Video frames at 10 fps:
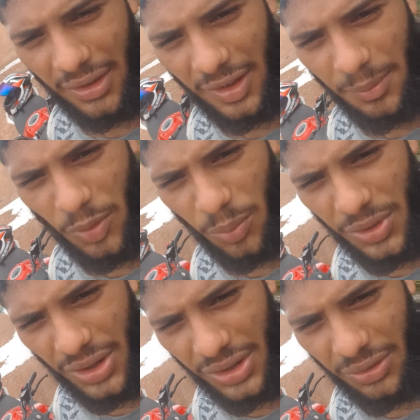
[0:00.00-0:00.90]
que meu
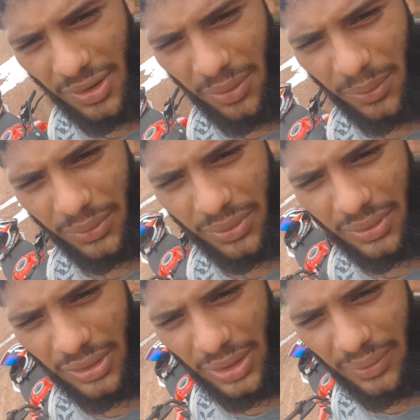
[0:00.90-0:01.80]
objetivo é outro,
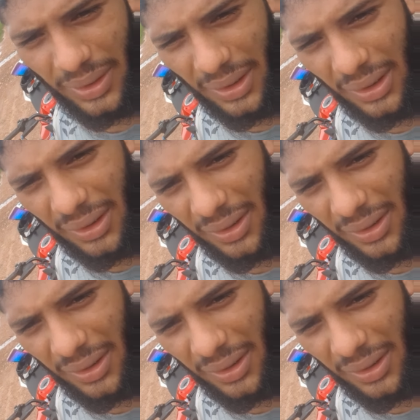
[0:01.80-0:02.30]
não é